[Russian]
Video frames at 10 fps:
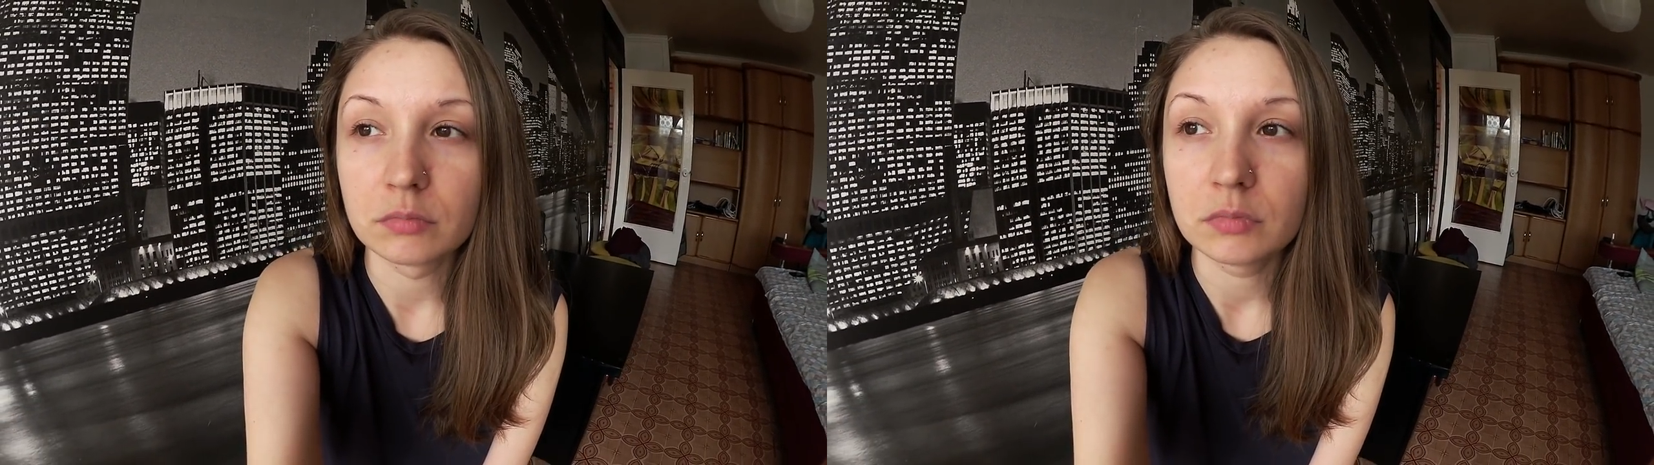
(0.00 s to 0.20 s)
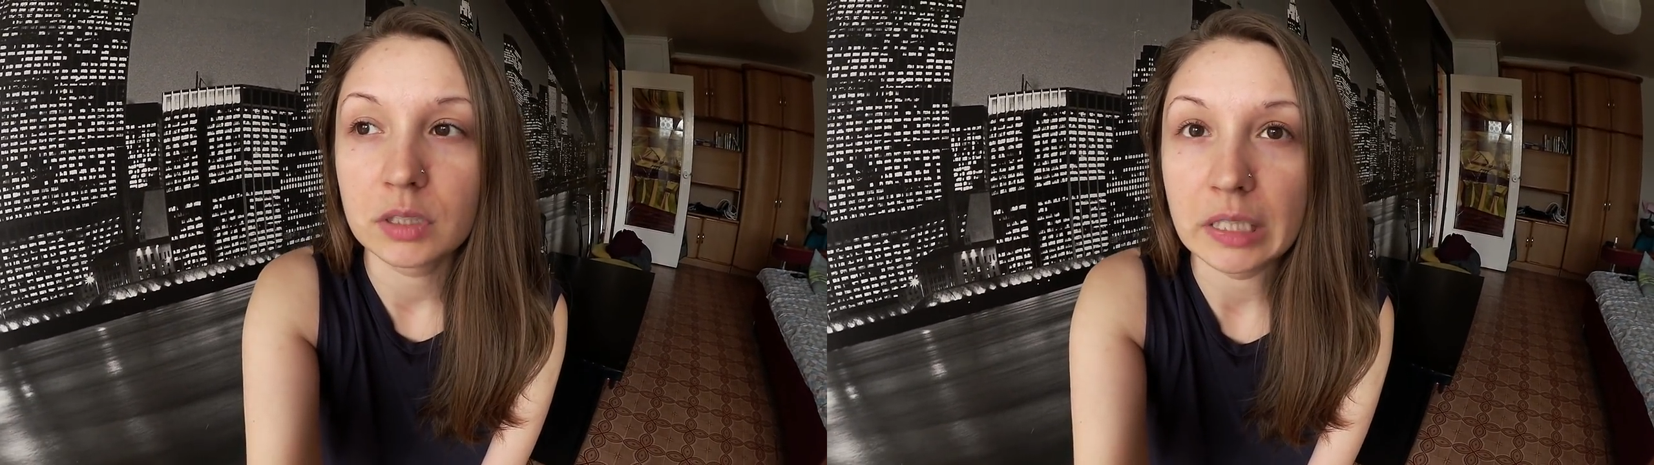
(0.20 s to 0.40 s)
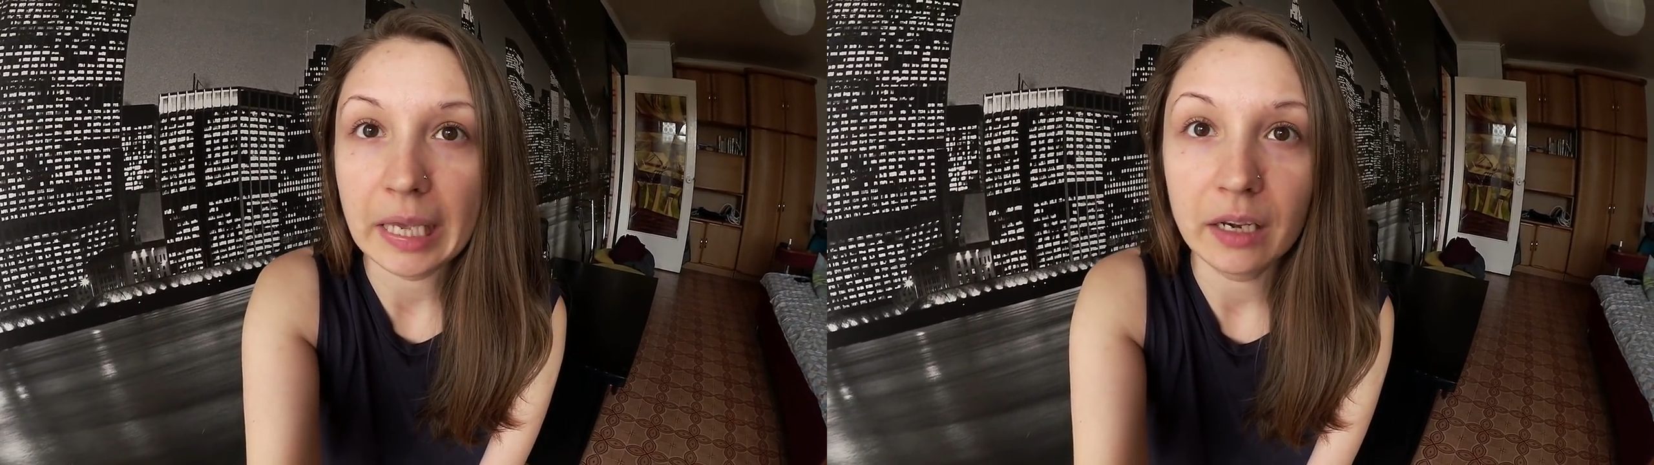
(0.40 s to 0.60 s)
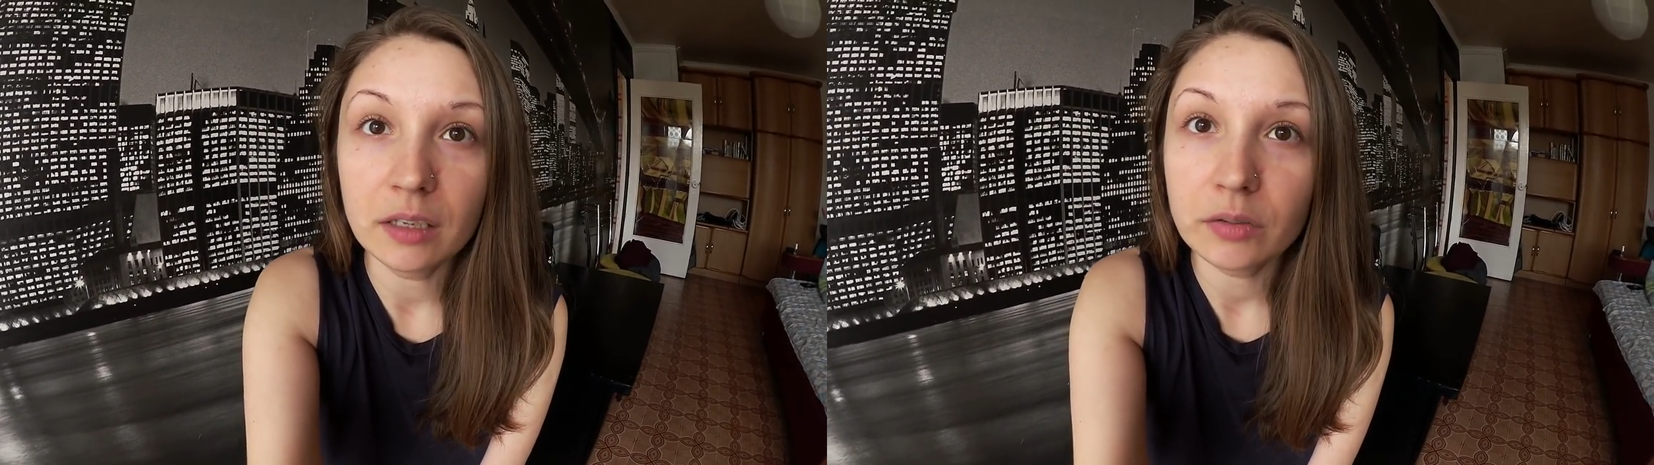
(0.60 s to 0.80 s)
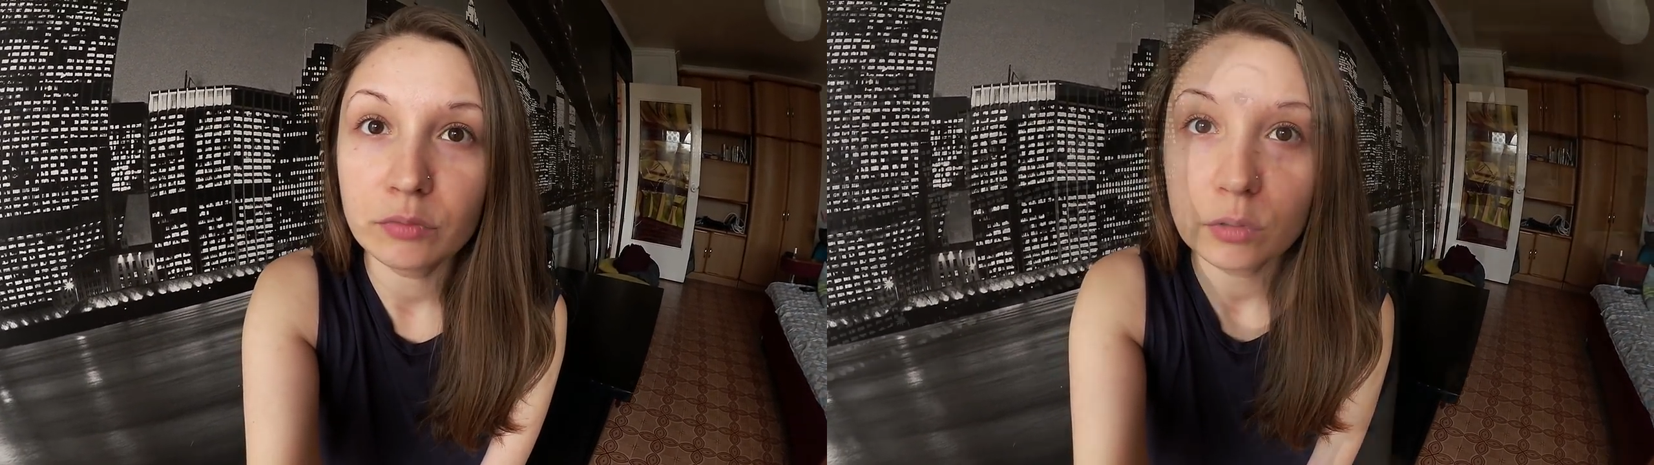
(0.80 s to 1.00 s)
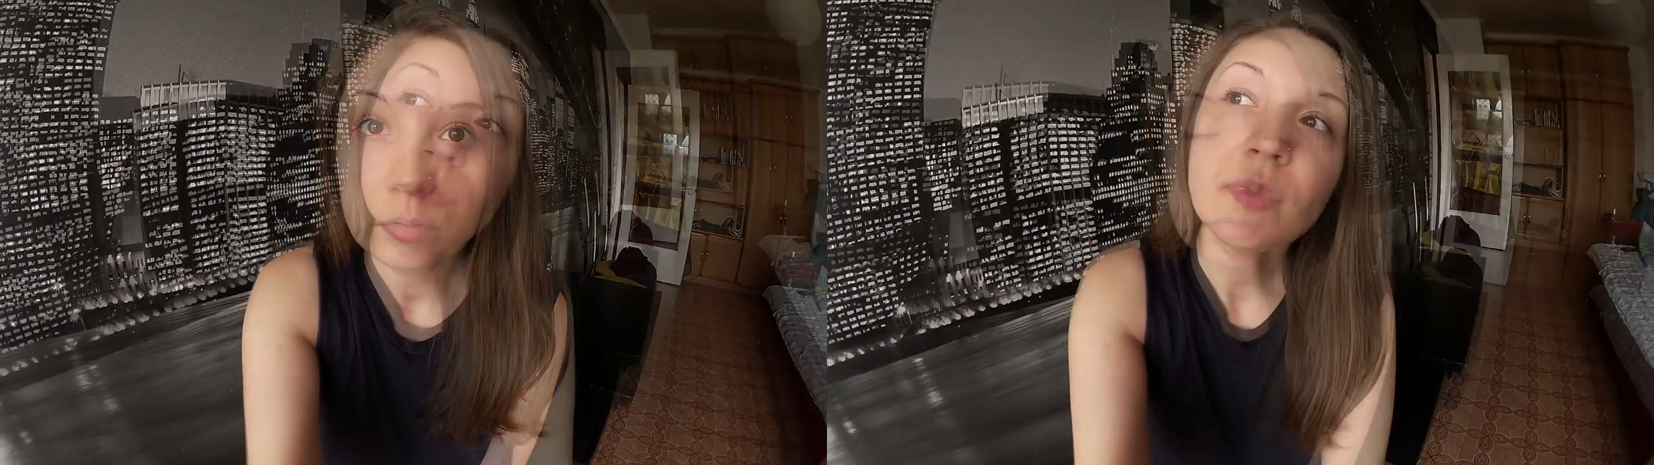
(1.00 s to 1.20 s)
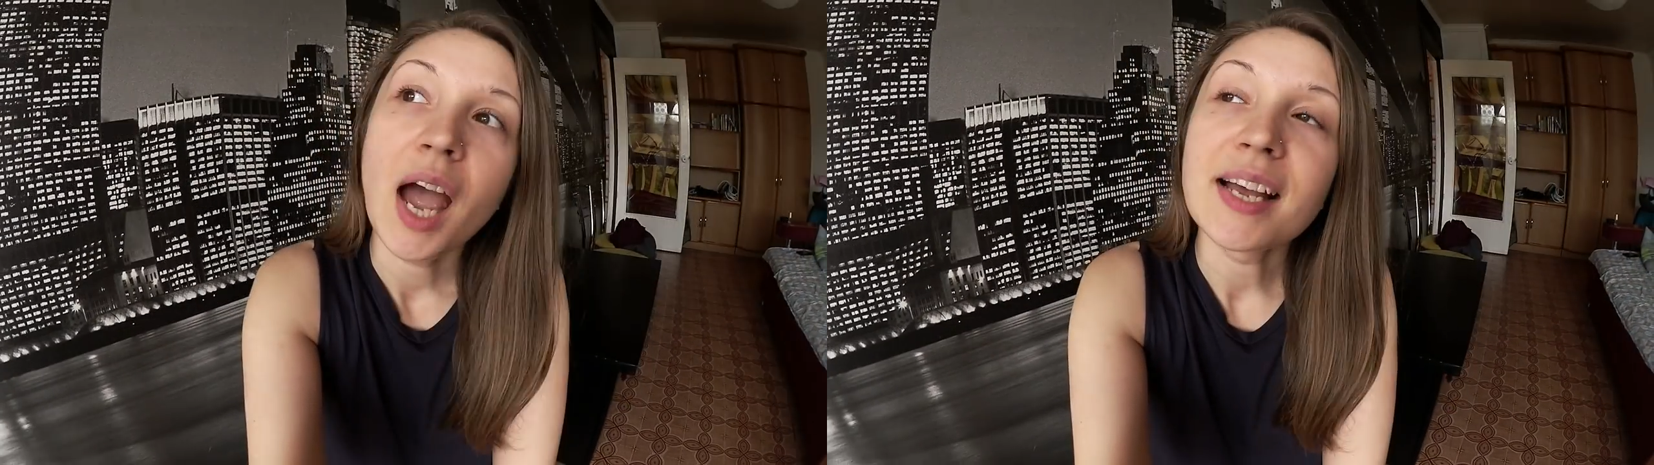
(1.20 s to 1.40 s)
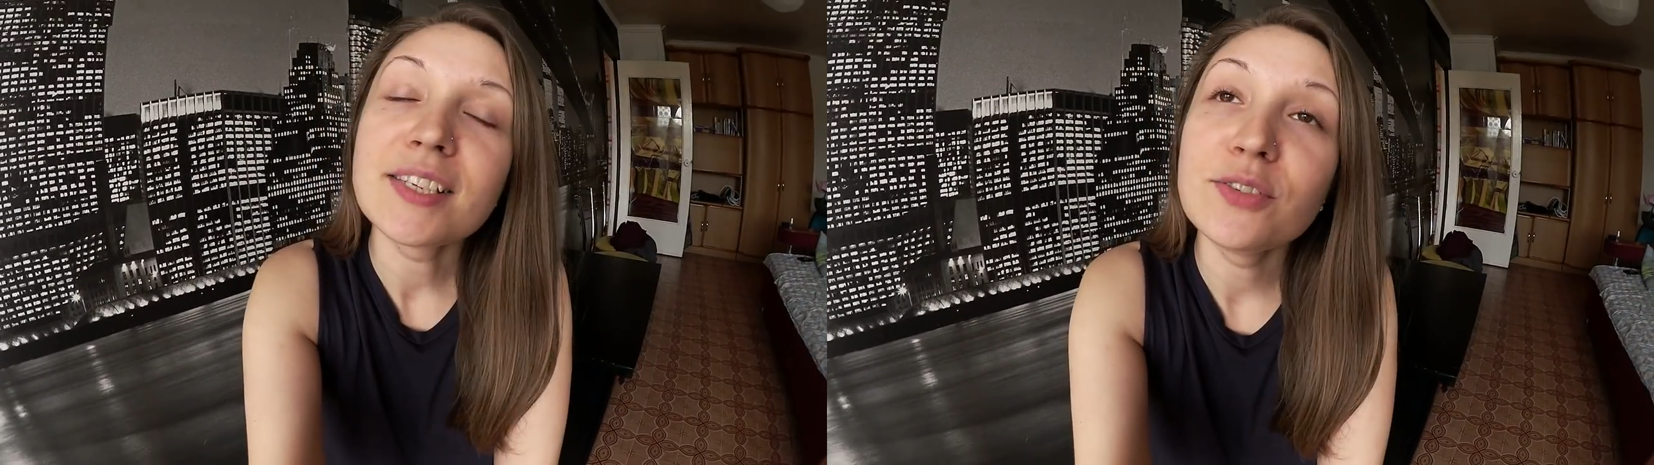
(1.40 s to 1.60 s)
съели его.
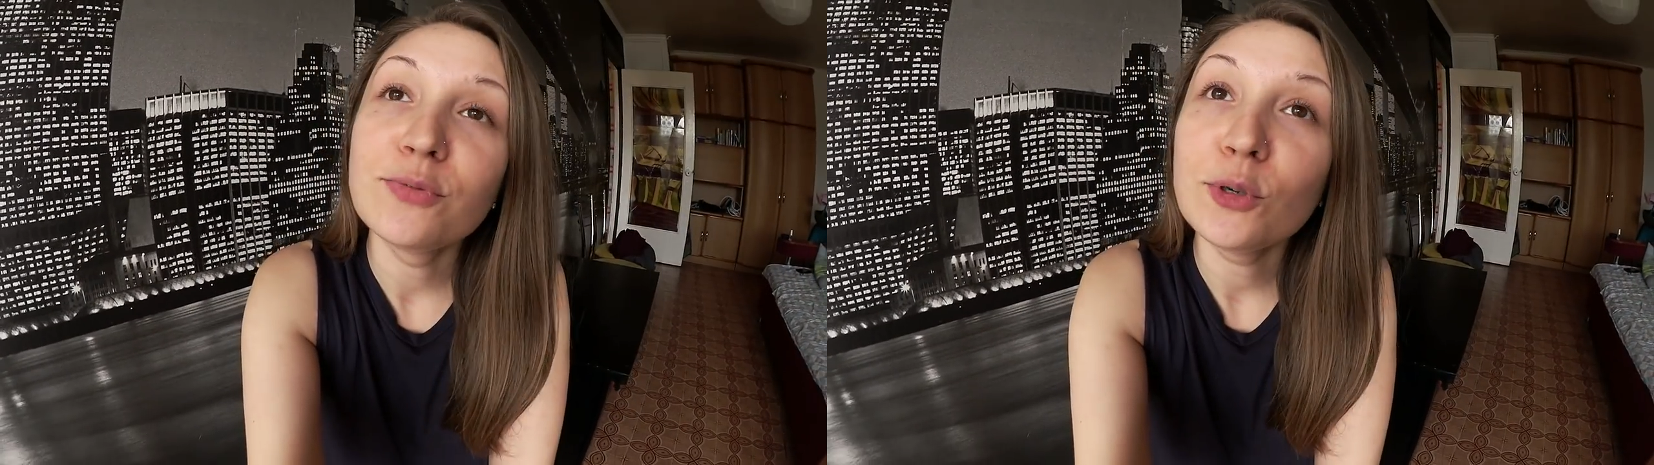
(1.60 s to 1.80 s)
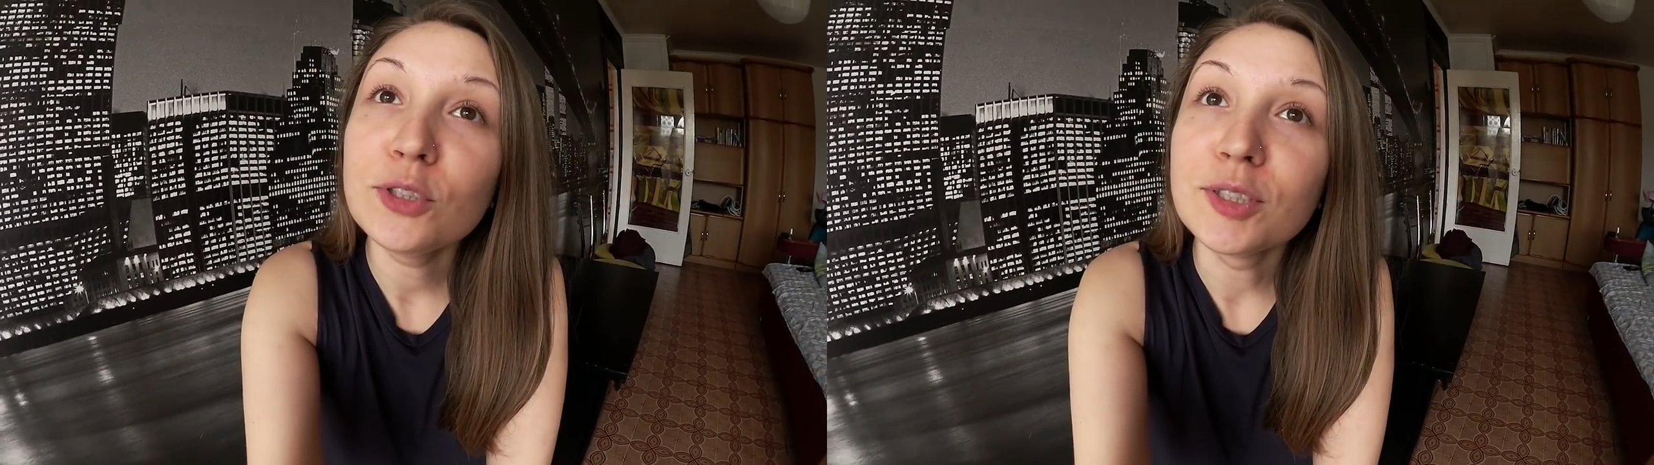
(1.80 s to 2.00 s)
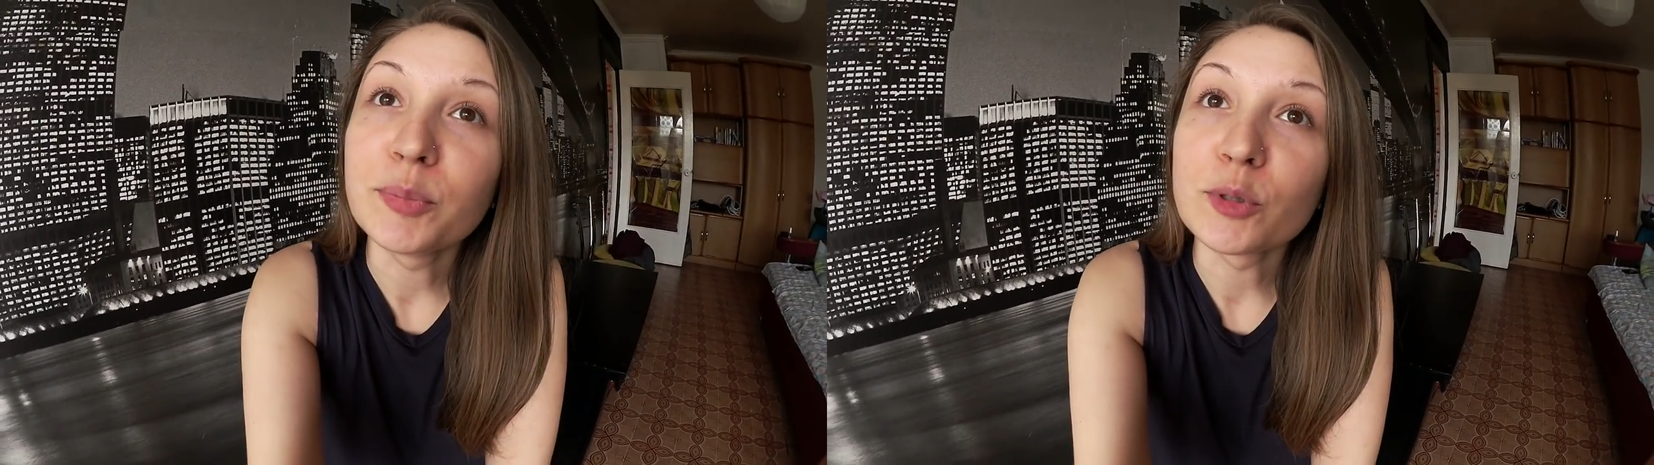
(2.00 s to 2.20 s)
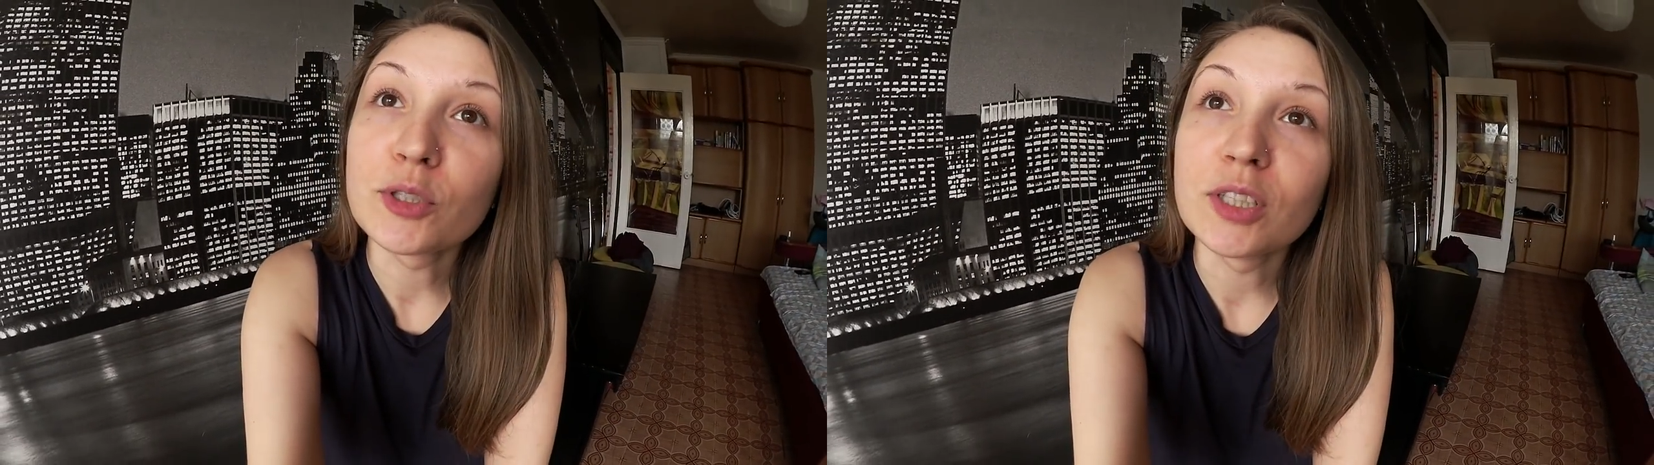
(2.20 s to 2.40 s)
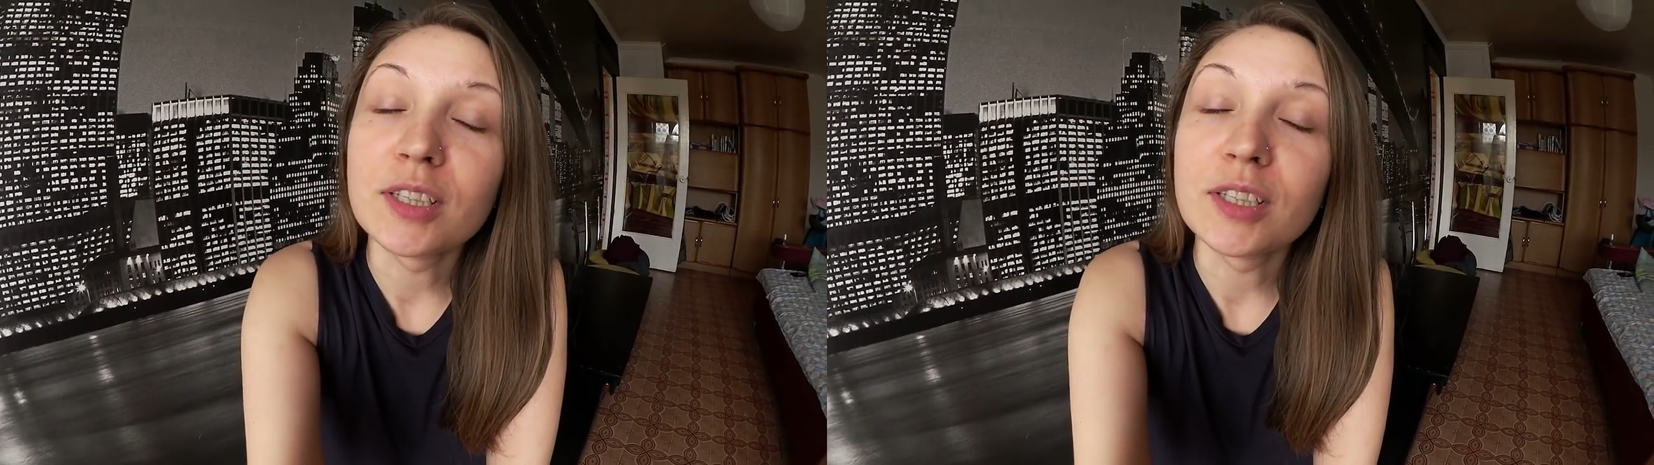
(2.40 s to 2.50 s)
А сегодня просто